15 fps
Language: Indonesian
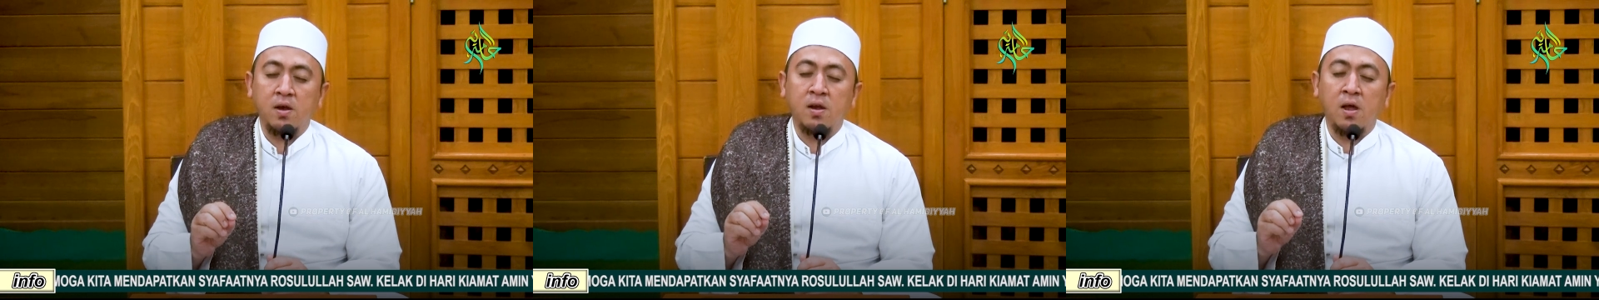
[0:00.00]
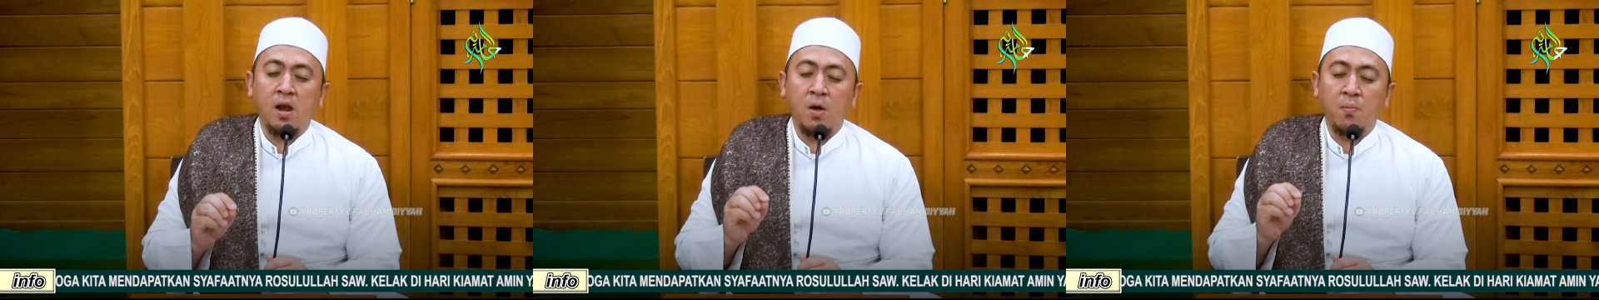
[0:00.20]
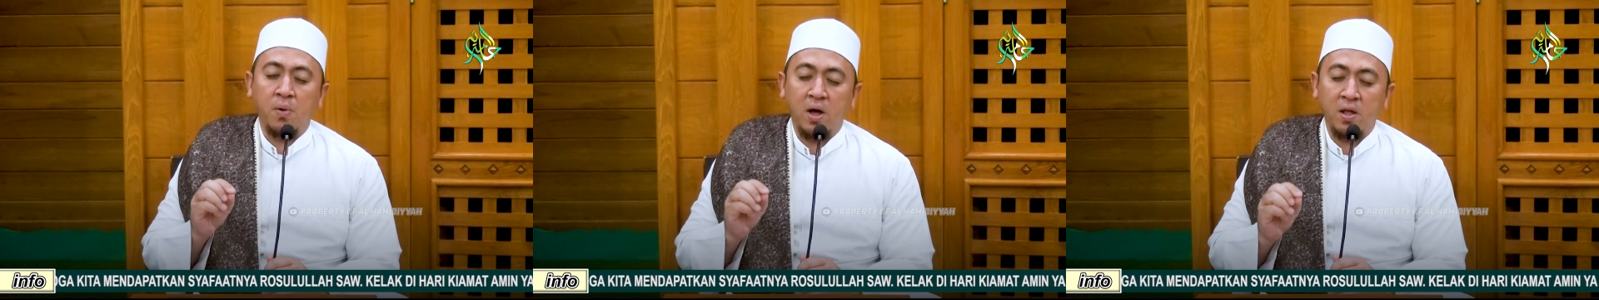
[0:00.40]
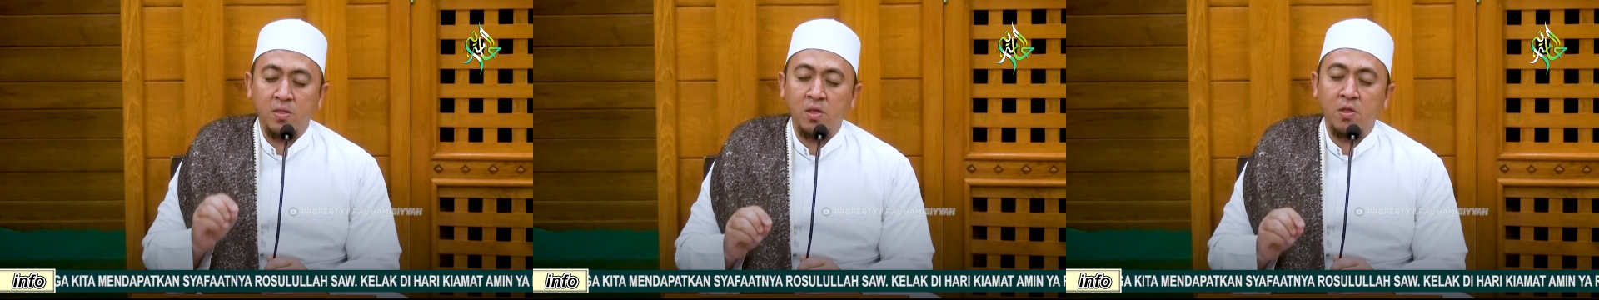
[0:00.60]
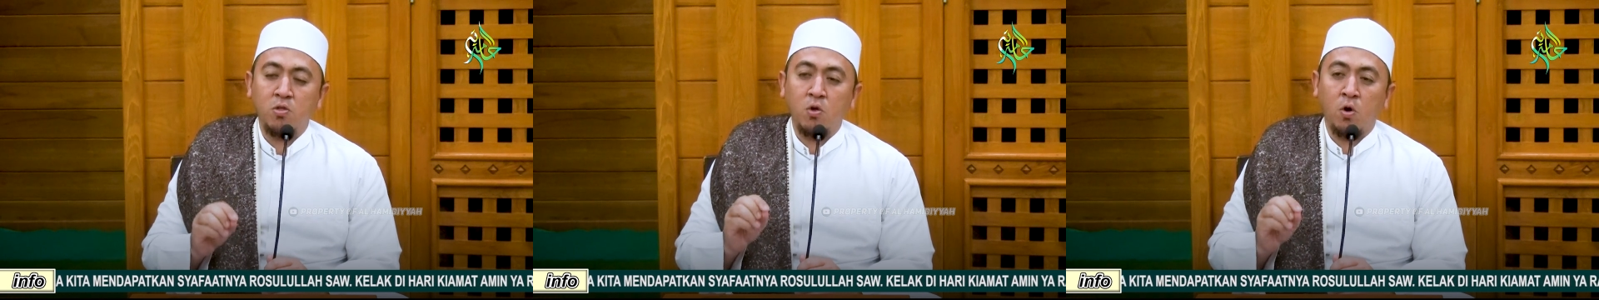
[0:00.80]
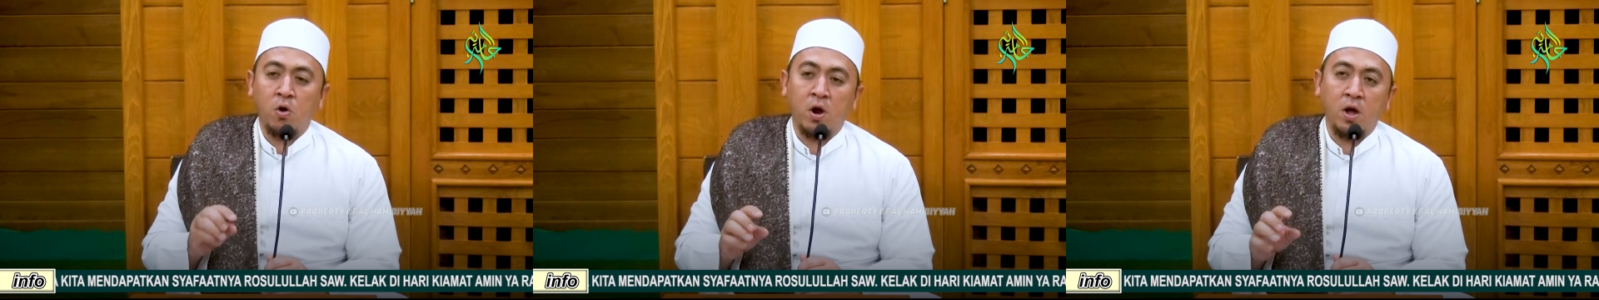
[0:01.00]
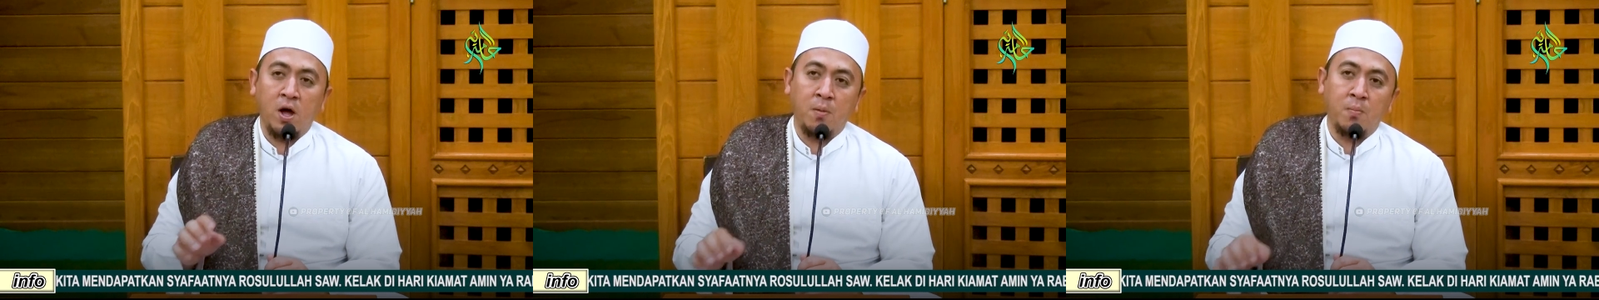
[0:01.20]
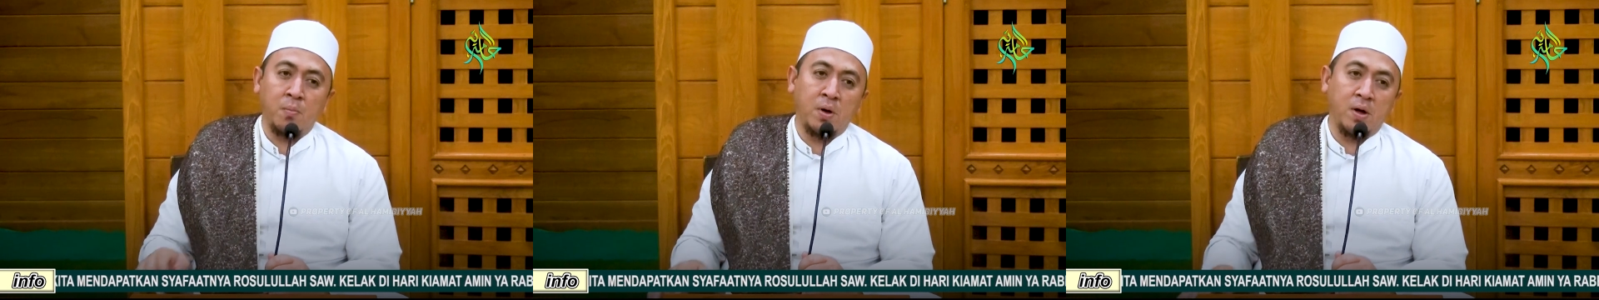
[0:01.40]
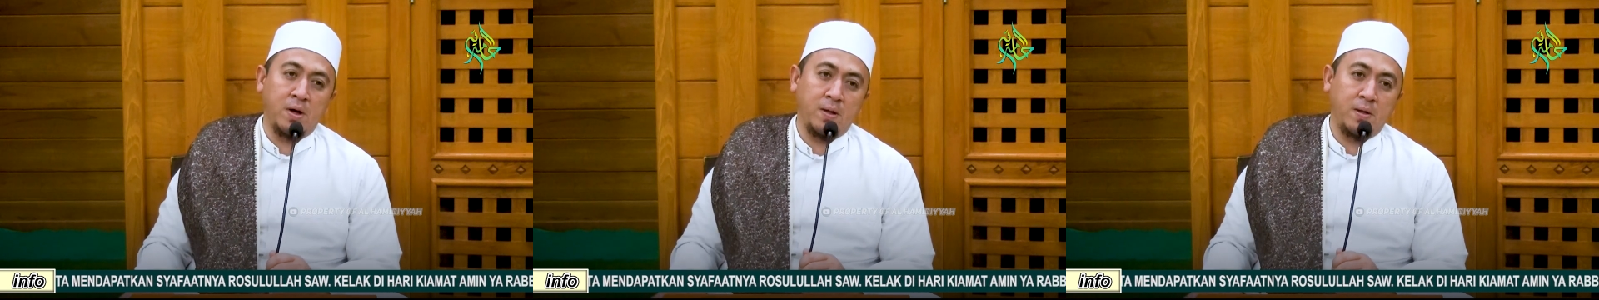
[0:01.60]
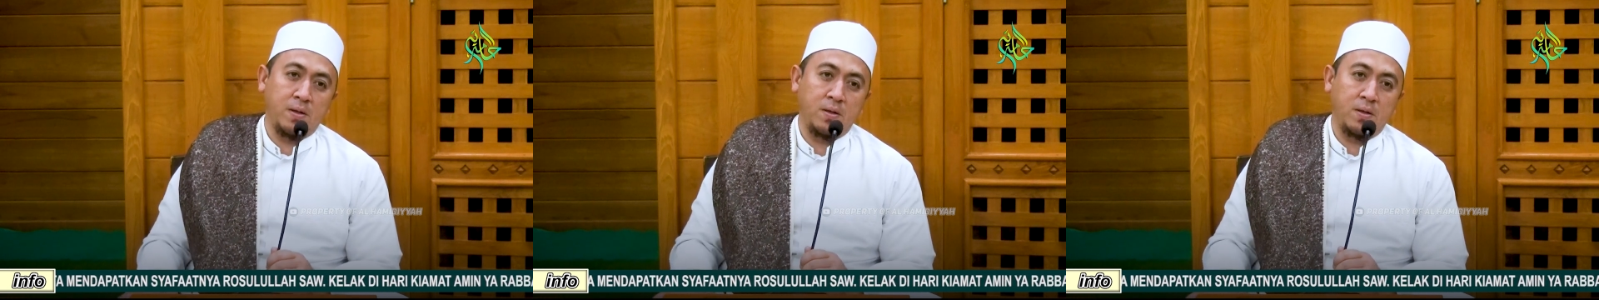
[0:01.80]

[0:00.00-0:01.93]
dalam hati seorang hamba.